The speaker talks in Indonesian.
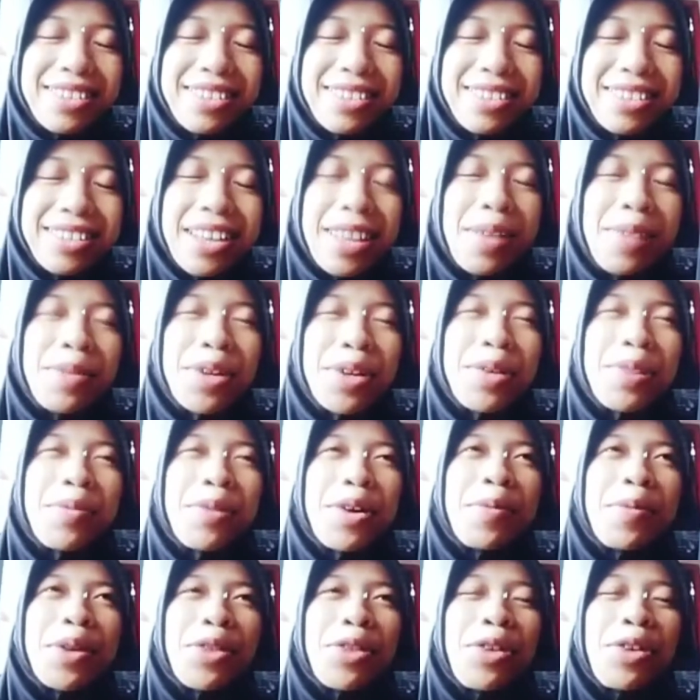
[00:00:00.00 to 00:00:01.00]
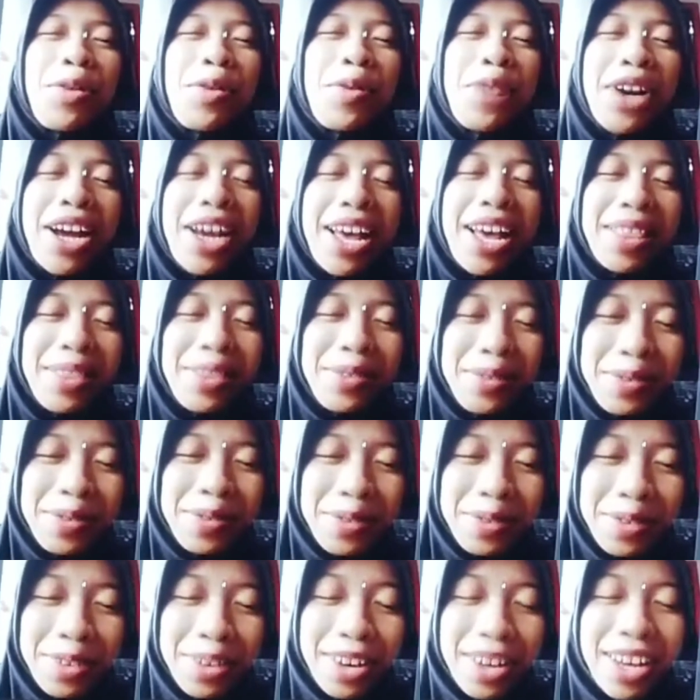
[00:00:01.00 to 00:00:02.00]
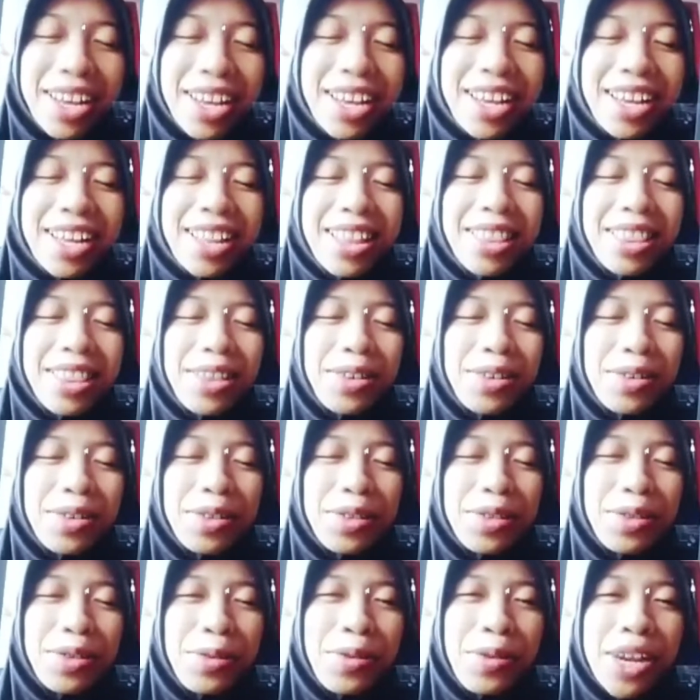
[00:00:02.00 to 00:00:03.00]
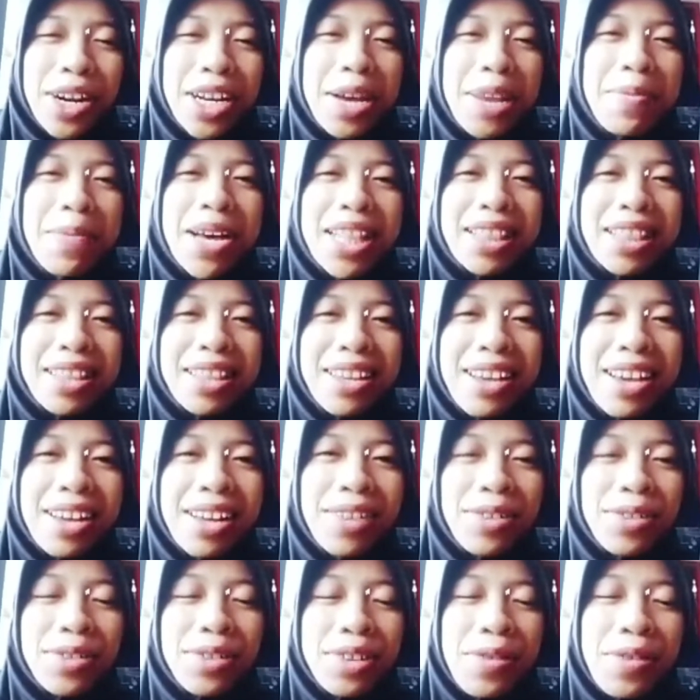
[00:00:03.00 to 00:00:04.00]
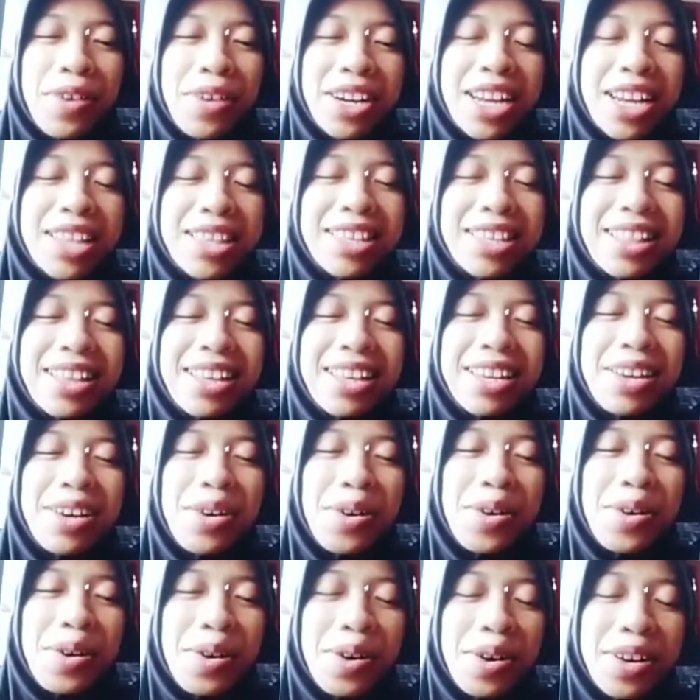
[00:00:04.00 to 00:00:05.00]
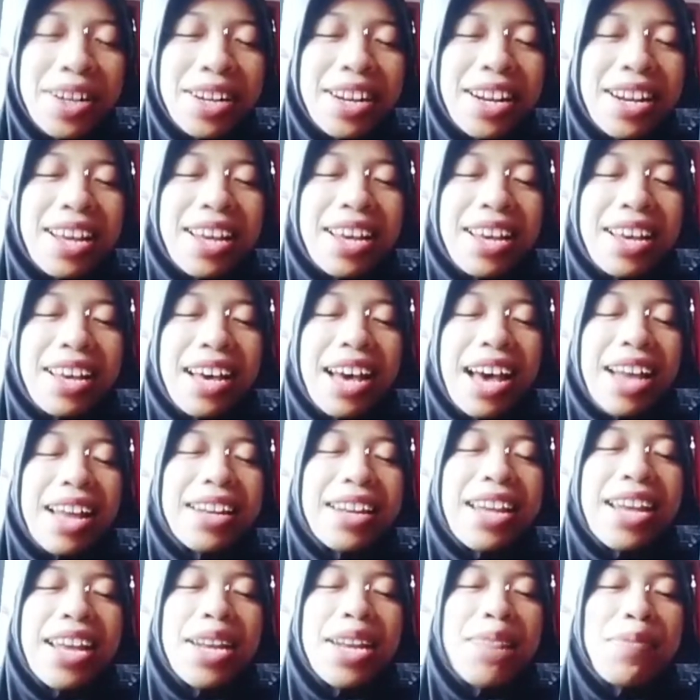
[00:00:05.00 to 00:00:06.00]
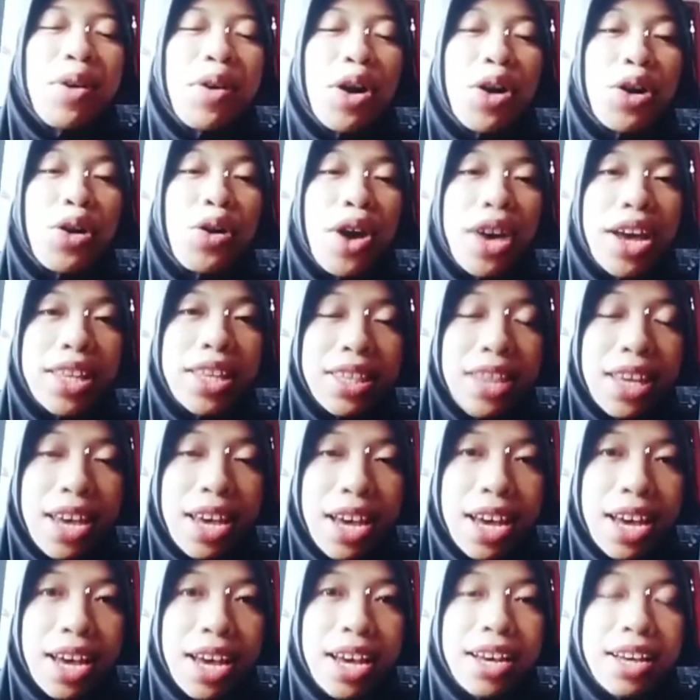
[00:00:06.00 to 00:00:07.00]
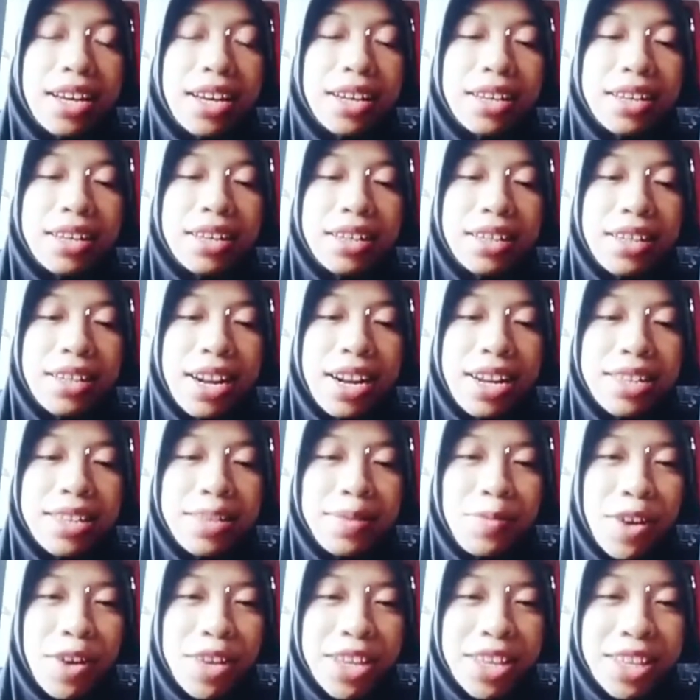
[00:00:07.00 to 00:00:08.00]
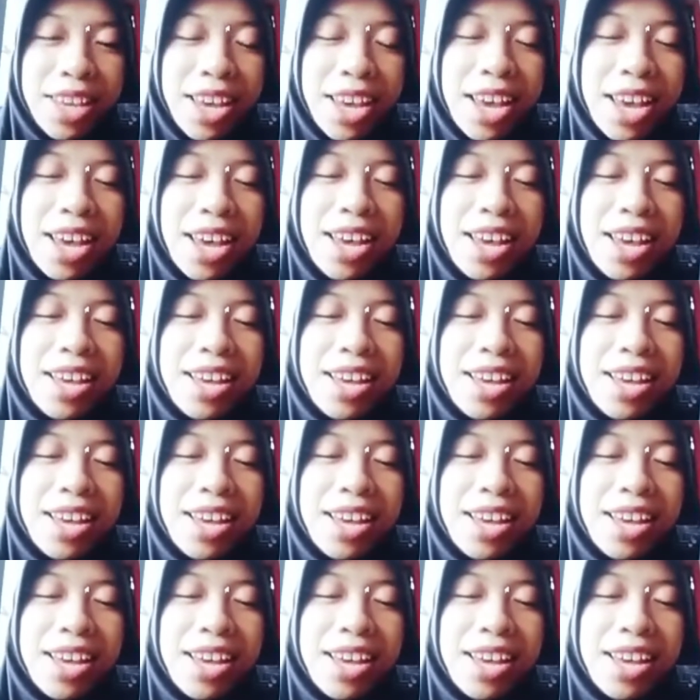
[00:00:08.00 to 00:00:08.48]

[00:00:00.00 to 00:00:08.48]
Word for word: Assalamualaikum warahmatullahi wabarakatuh. Terbentuk warga Banten khususnya warga Cilegon. Hadiah ini mohon doanya uh, dari semuanya